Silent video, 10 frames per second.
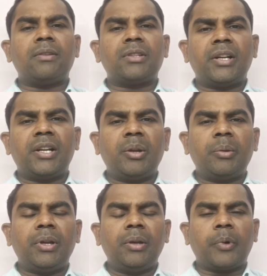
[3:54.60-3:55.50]
రేవంత్
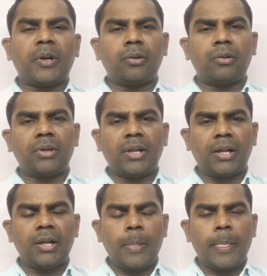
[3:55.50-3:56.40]
రెడ్డిని పట్టుకొని
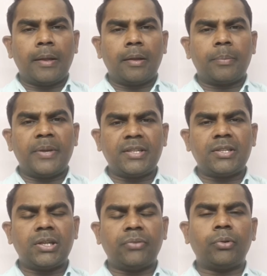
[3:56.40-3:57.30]
కూడా
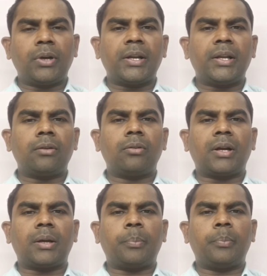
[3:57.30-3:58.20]
పీసీ చీఫ్ ఆయనే
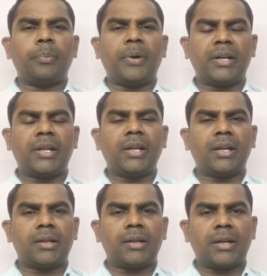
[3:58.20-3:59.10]
ఒక పార్టీకి
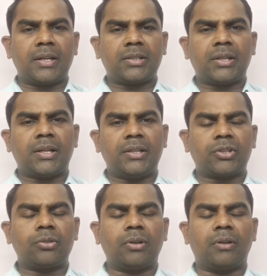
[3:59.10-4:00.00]
రాష్ట్ర
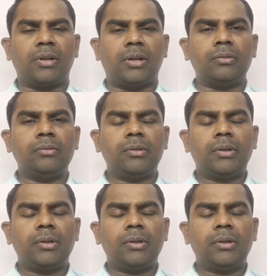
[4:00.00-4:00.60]
అధ్యక్షుడుగా ఉన్నాడు